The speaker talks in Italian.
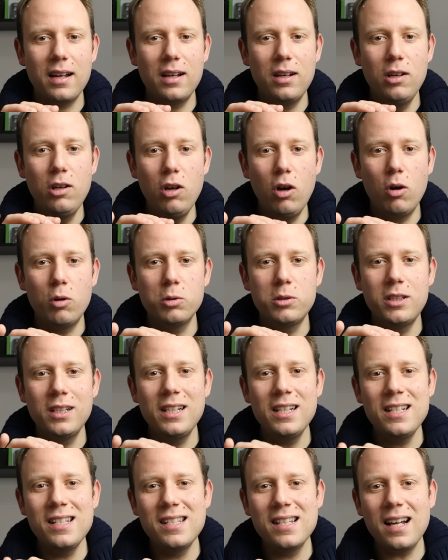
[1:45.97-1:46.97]
l'ho
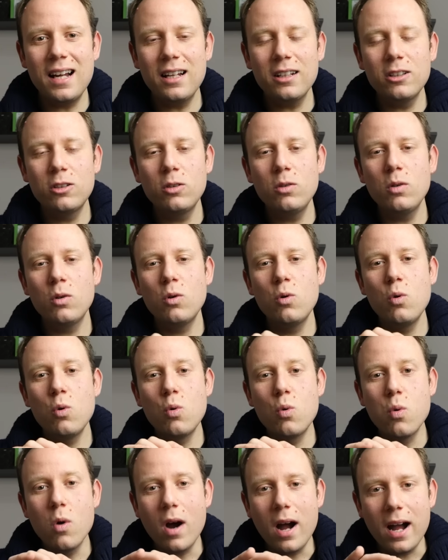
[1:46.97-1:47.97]
utilizzato
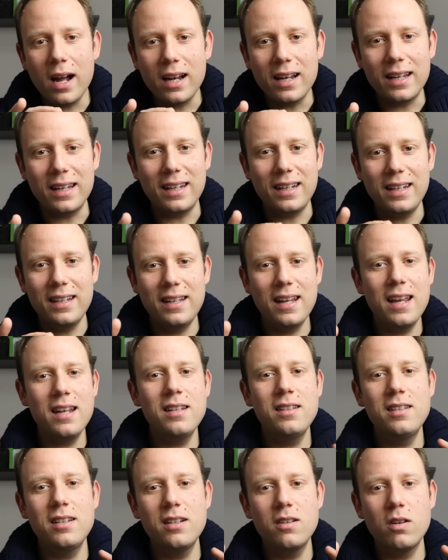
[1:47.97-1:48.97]
uguale,
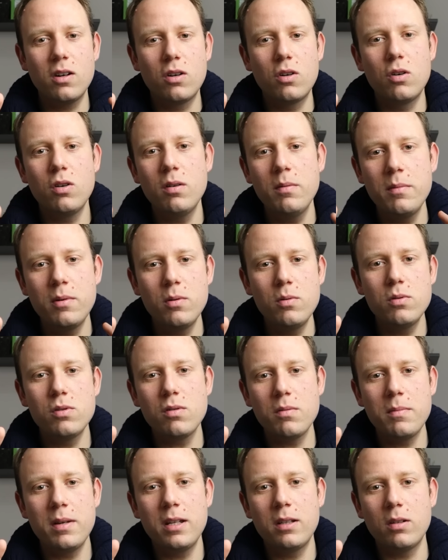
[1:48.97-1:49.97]
identico a come uso
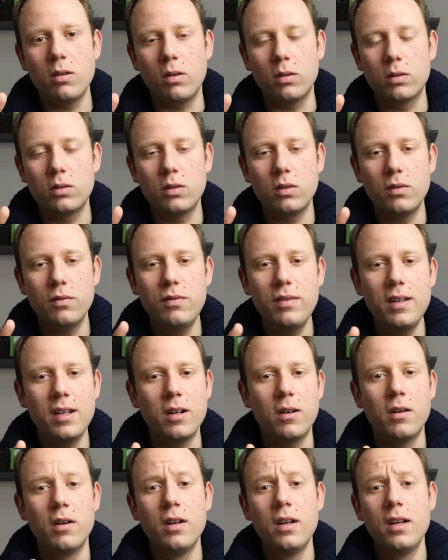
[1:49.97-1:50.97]
Mate 8,
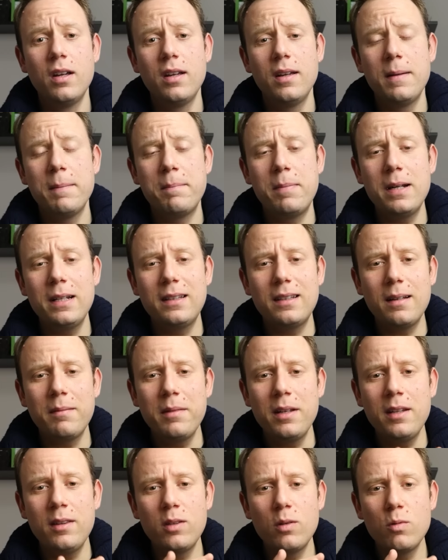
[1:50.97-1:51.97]
ovvero
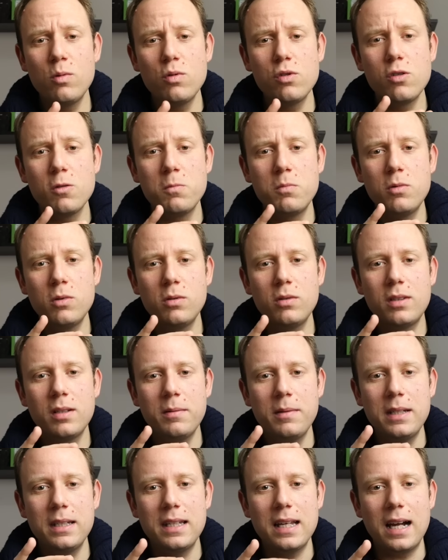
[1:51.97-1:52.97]
prettamente un uso
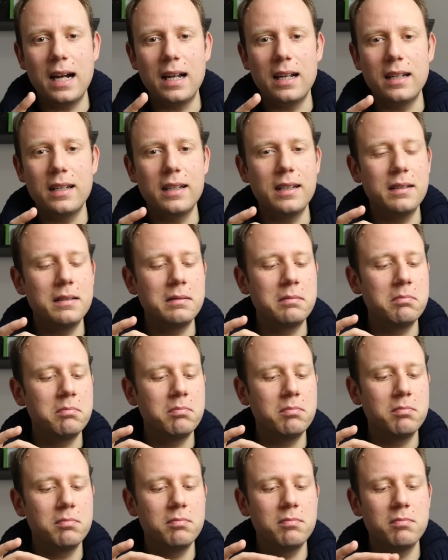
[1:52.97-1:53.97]
multimediale.
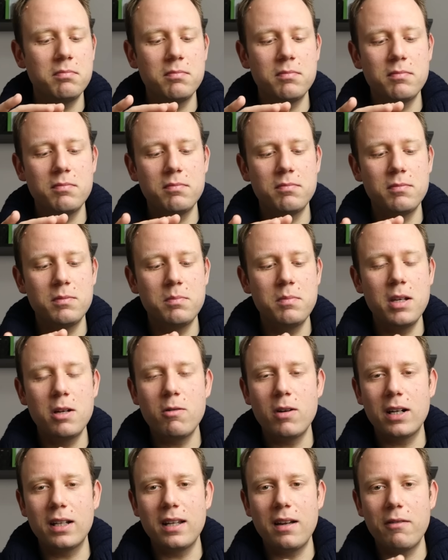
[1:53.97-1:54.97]
Mi
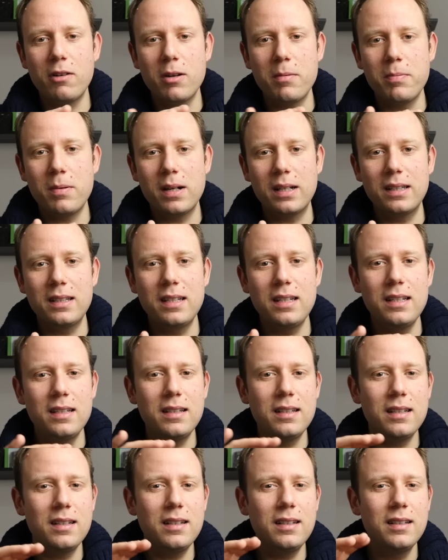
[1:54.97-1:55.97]
guardavo le
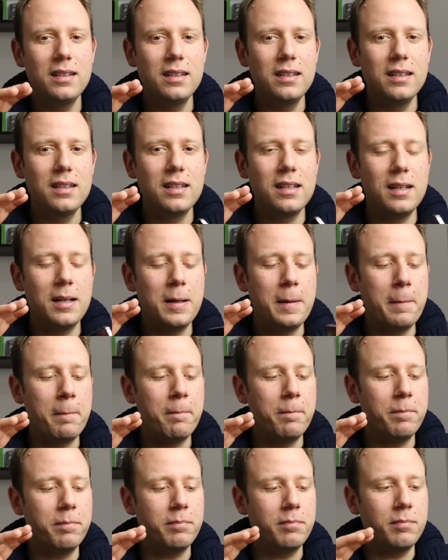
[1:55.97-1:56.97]
partite,
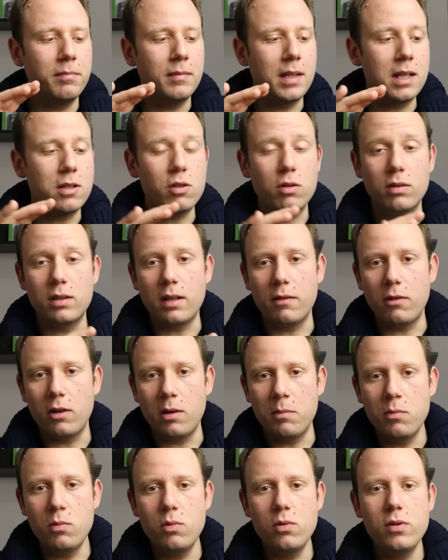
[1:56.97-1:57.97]
ehm, ascoltavo la
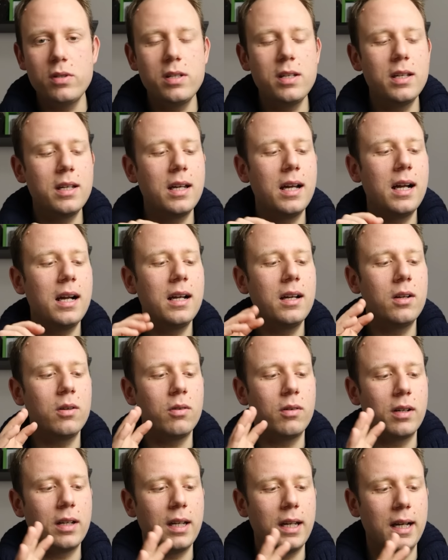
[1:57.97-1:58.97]
musica,
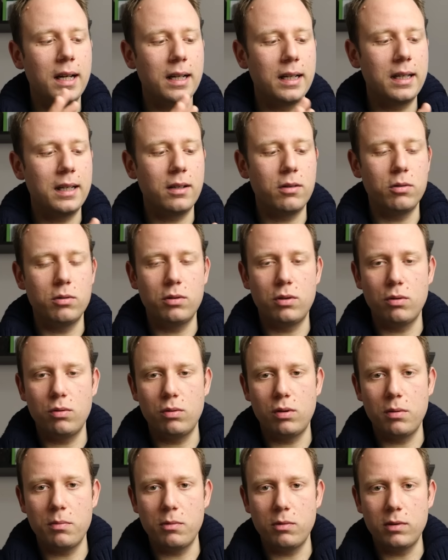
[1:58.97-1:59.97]
nonché anche
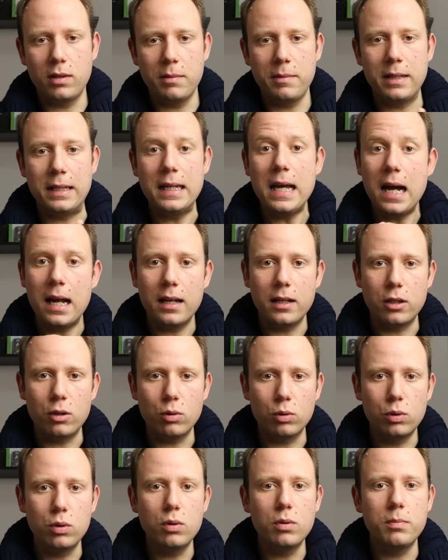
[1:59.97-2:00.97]
contenuti multimediali,
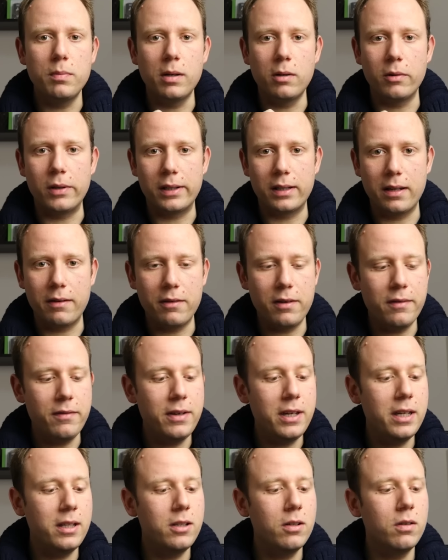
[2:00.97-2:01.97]
YouTube, guardavo i
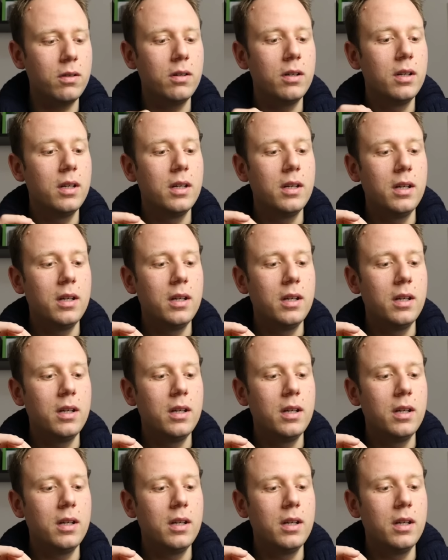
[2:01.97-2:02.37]
video,